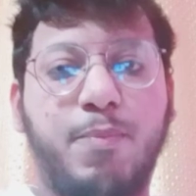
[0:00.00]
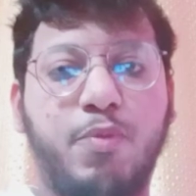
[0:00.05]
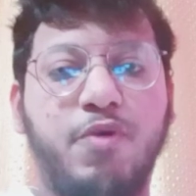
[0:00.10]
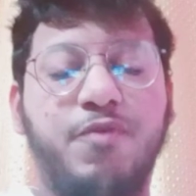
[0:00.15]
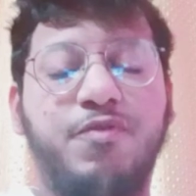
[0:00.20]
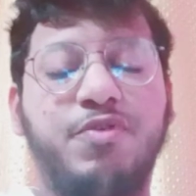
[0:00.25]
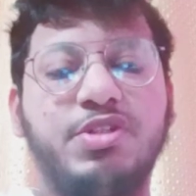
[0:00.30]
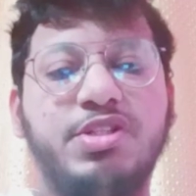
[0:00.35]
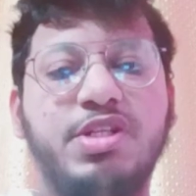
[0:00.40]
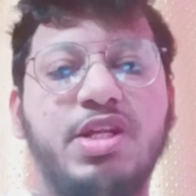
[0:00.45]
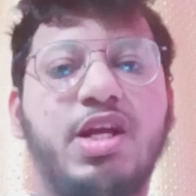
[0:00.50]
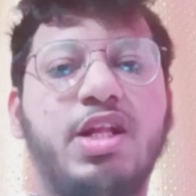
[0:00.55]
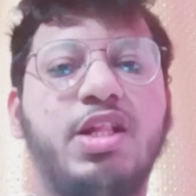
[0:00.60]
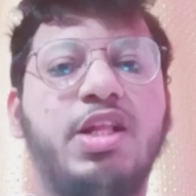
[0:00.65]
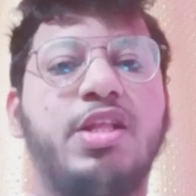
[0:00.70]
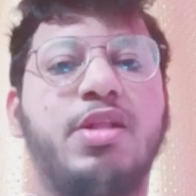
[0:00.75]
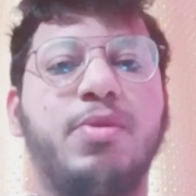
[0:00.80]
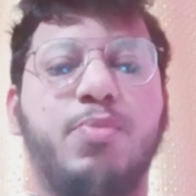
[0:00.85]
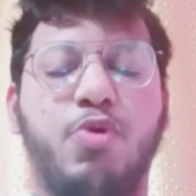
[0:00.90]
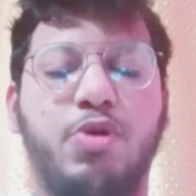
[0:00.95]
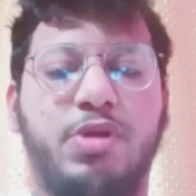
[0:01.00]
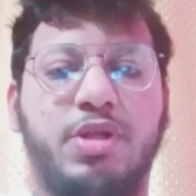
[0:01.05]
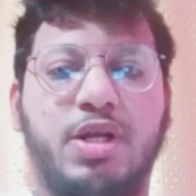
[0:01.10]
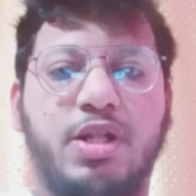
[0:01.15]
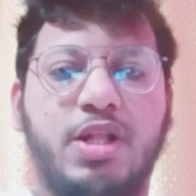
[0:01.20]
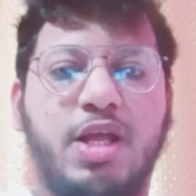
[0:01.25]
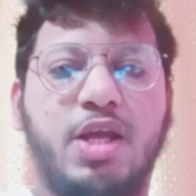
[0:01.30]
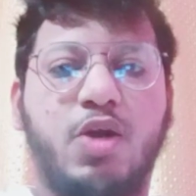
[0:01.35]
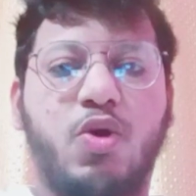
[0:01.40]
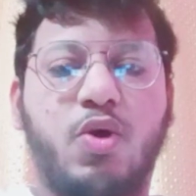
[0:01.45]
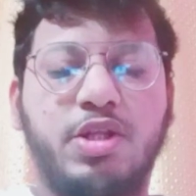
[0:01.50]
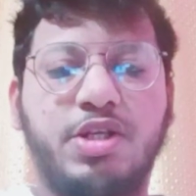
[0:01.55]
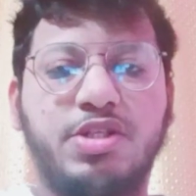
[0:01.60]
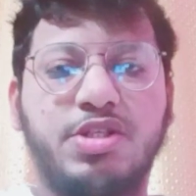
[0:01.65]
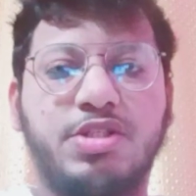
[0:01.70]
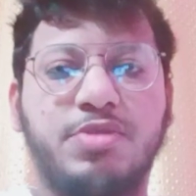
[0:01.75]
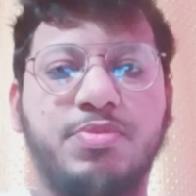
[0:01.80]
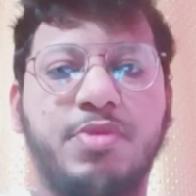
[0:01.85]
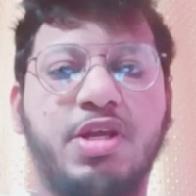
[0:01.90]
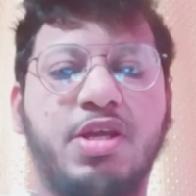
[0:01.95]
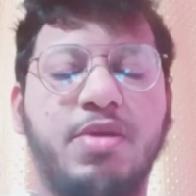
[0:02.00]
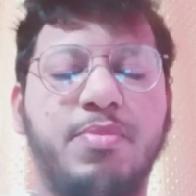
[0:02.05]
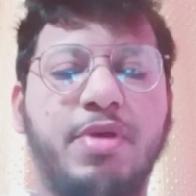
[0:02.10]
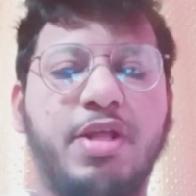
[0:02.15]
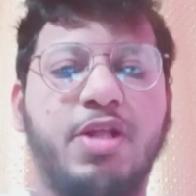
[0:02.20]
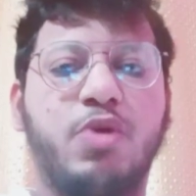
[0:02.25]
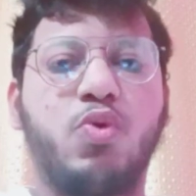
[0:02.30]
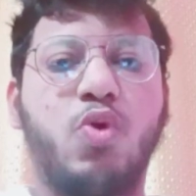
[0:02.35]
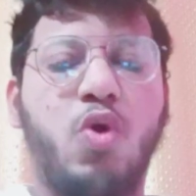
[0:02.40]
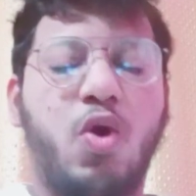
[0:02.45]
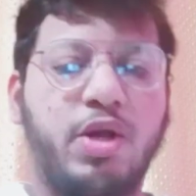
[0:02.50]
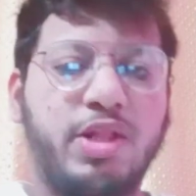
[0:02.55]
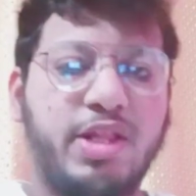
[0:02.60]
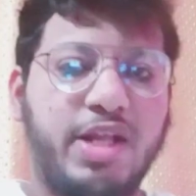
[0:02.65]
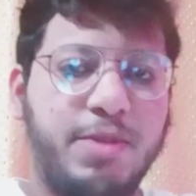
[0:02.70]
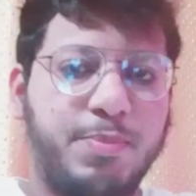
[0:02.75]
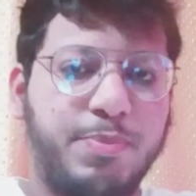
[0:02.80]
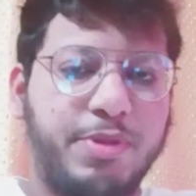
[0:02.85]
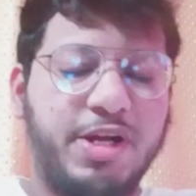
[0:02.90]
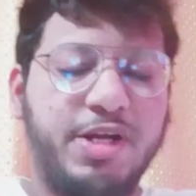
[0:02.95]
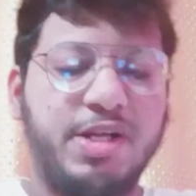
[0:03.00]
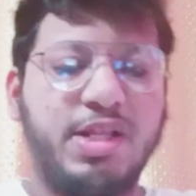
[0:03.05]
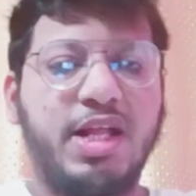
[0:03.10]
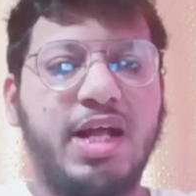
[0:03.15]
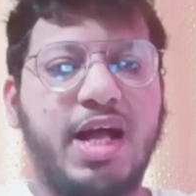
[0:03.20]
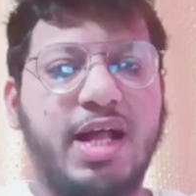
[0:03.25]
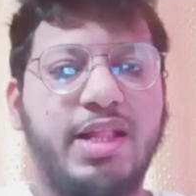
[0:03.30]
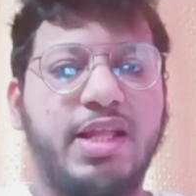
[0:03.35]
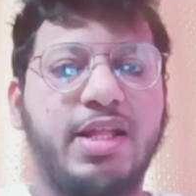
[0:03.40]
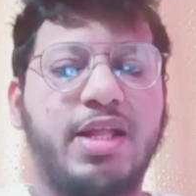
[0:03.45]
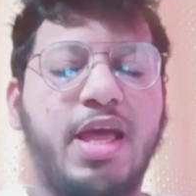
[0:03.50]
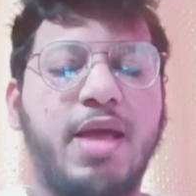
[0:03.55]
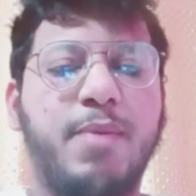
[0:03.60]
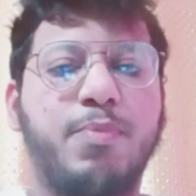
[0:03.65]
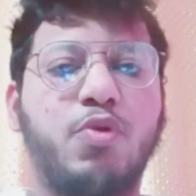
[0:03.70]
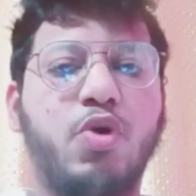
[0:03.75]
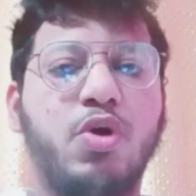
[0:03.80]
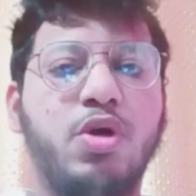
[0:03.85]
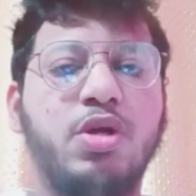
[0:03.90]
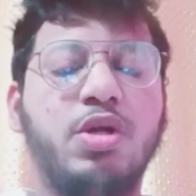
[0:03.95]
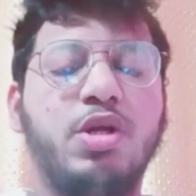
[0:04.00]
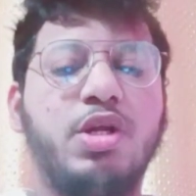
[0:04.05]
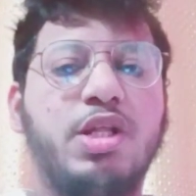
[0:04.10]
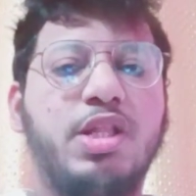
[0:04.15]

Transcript: आपको फिजिकली रिपोर्ट करना है कॉलेजेस में कि मेरे को ऑनलाइन प्रिंट निकाल देना है आपको